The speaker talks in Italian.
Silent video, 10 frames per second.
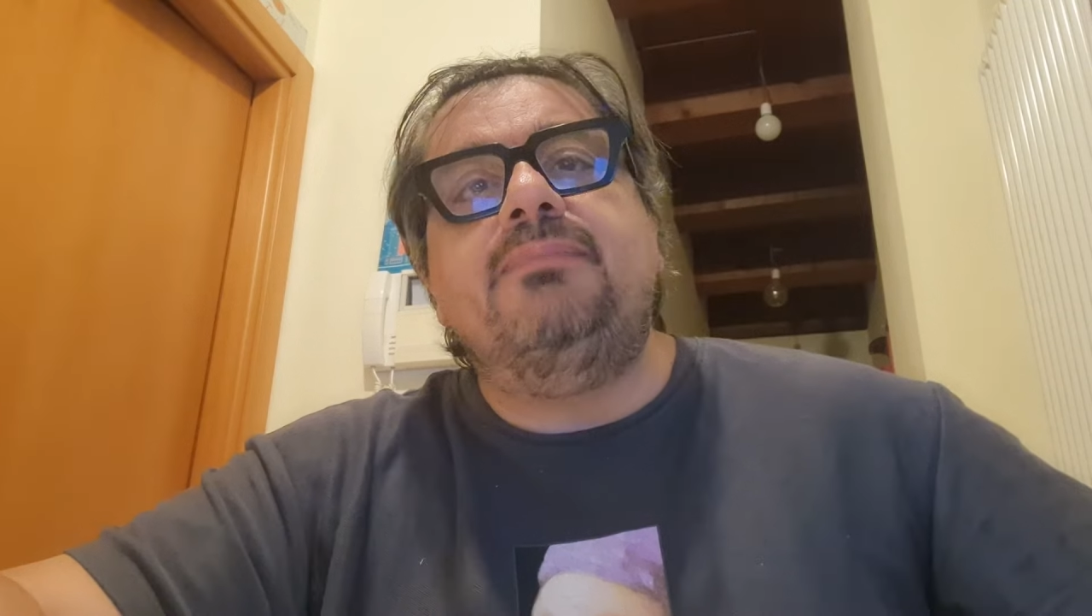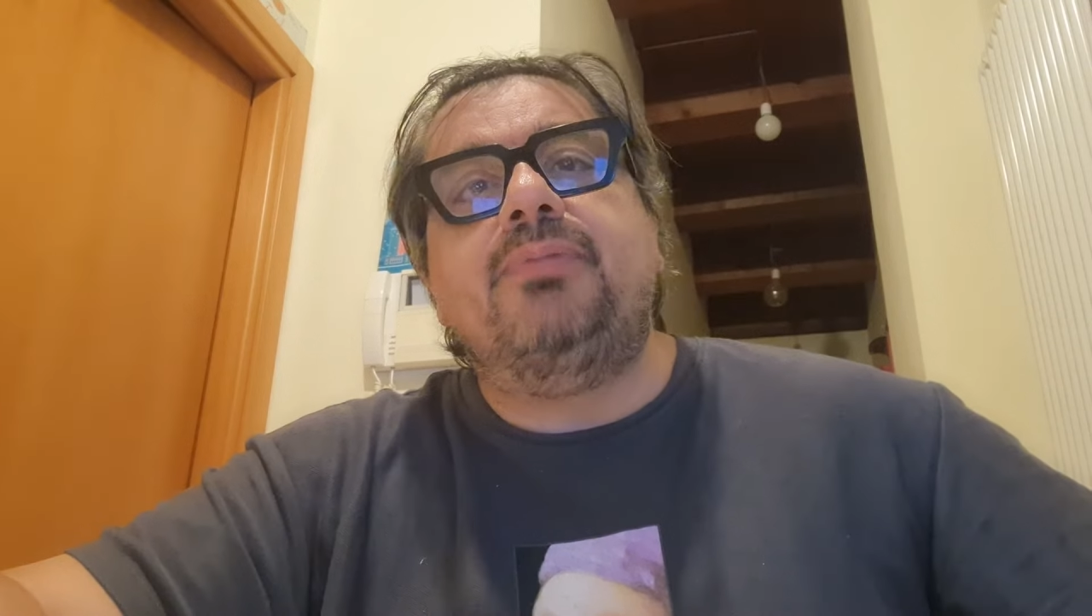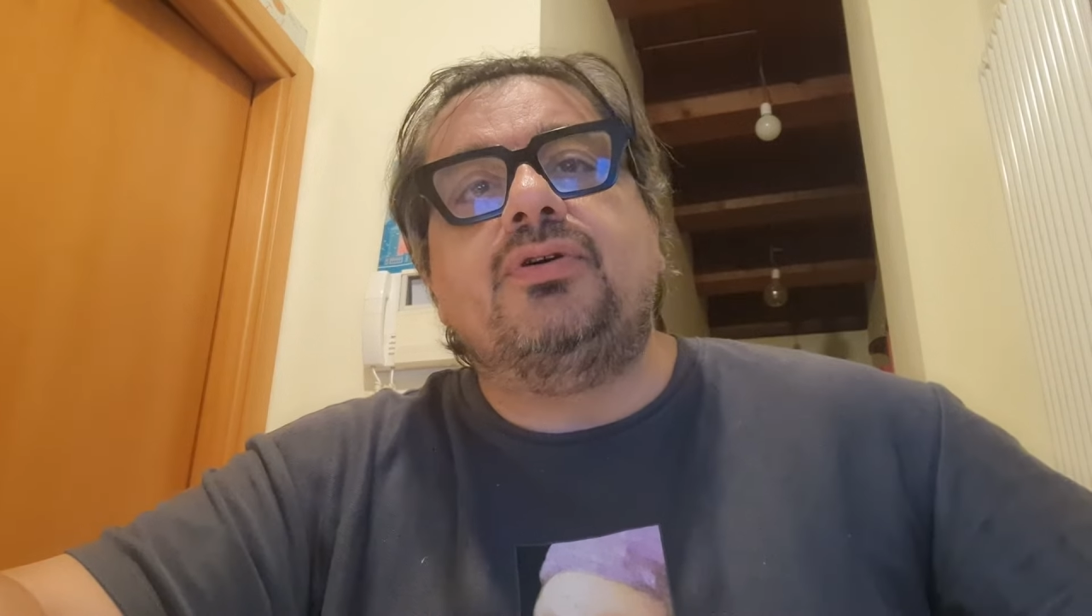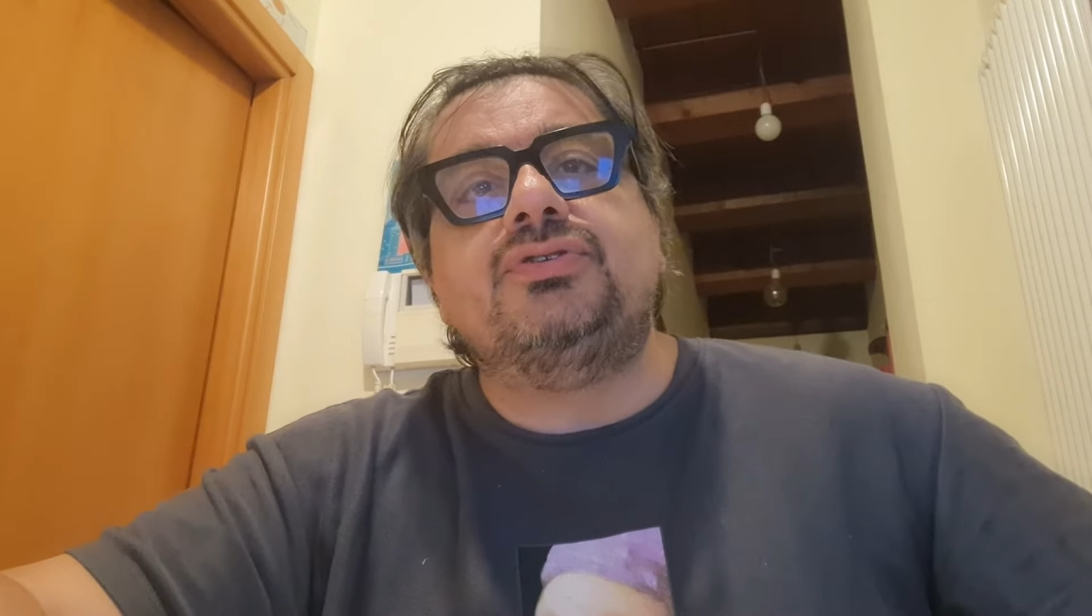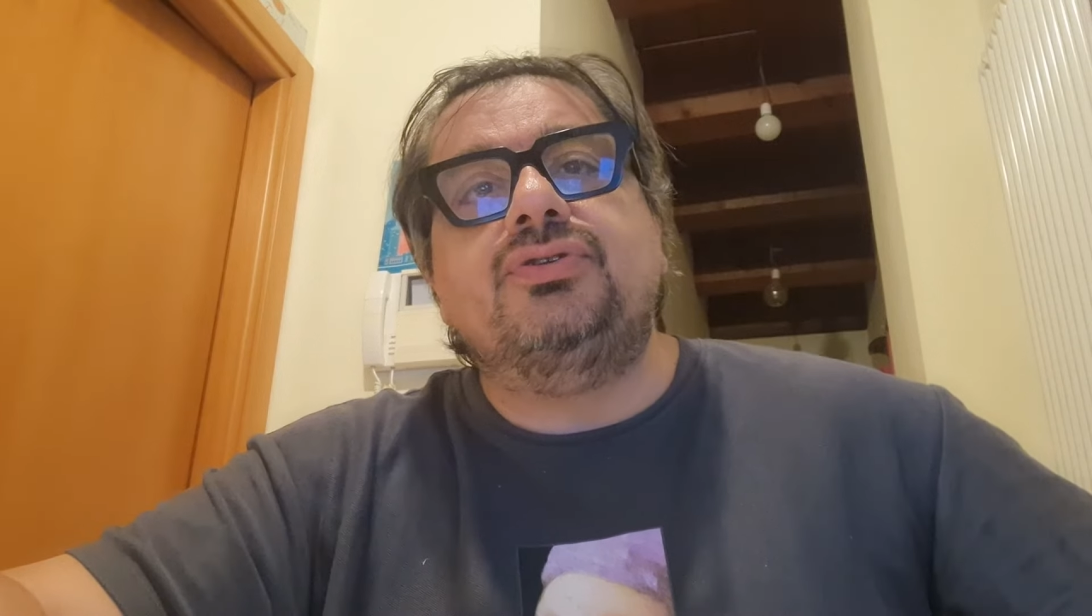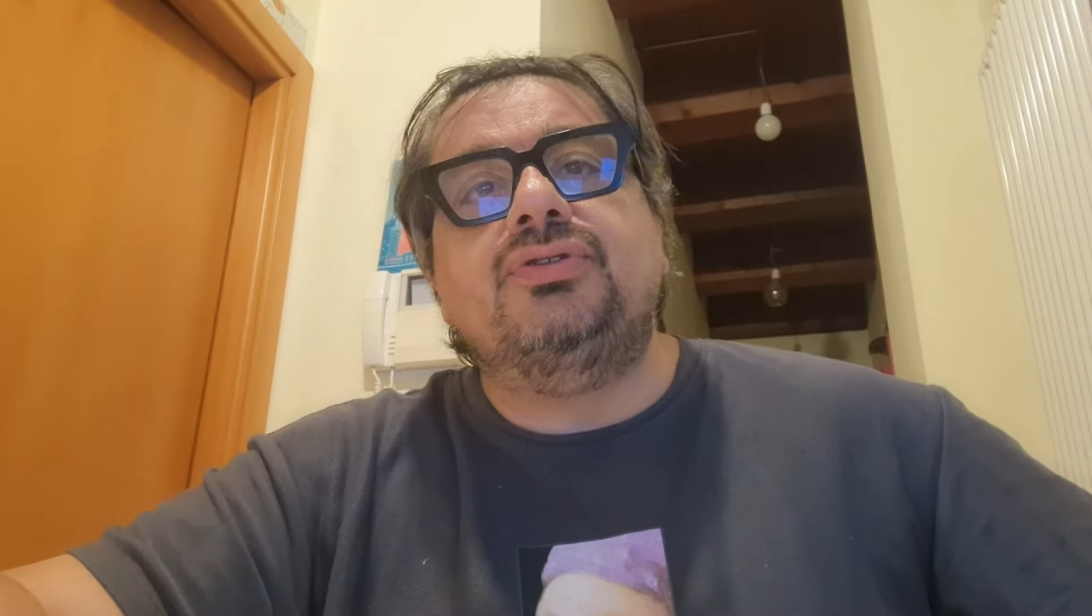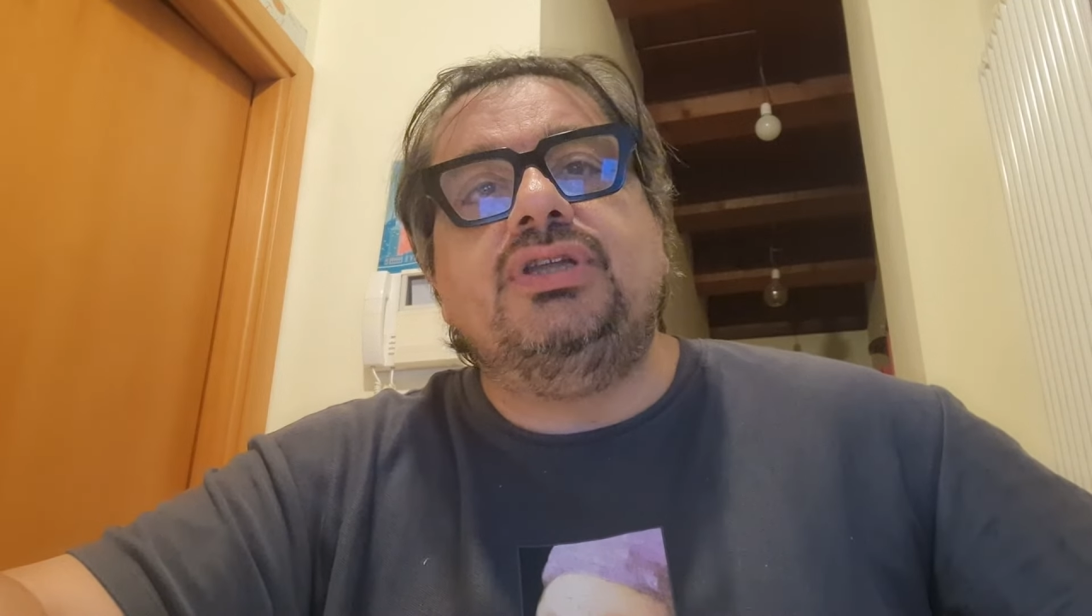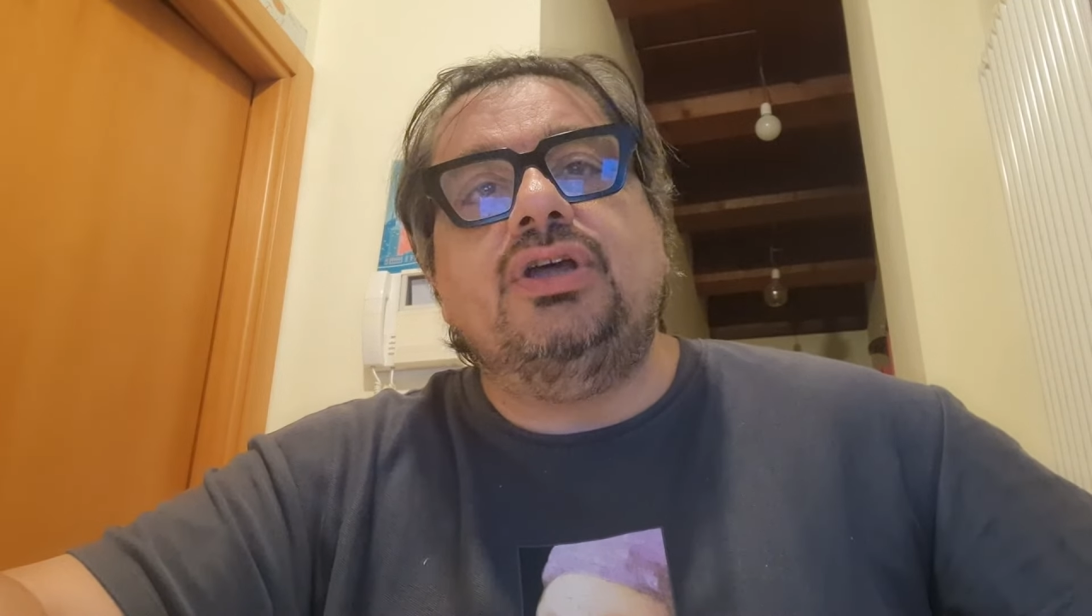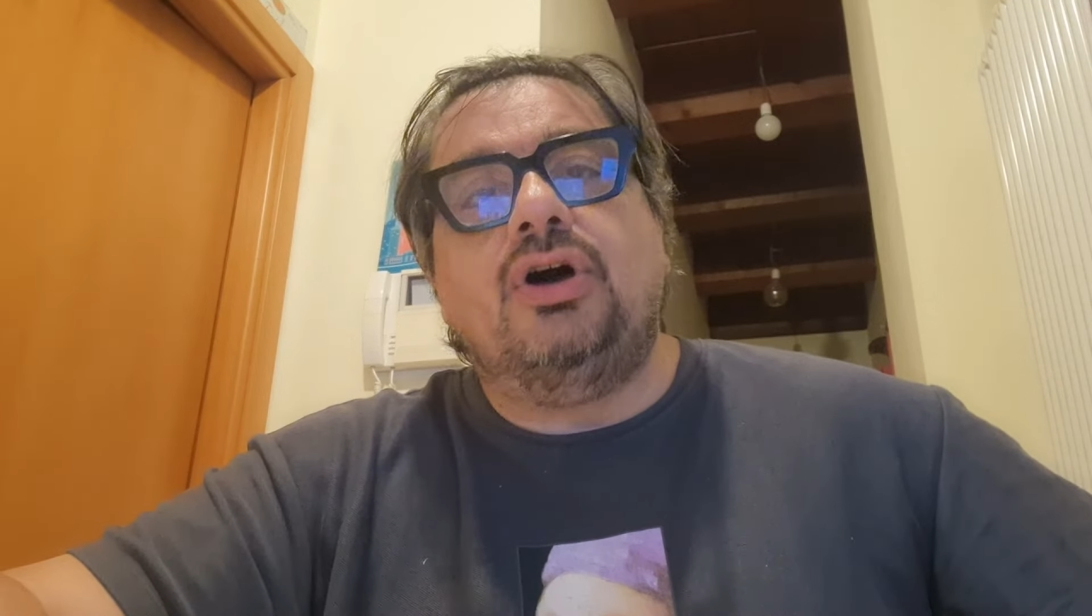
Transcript: il posto di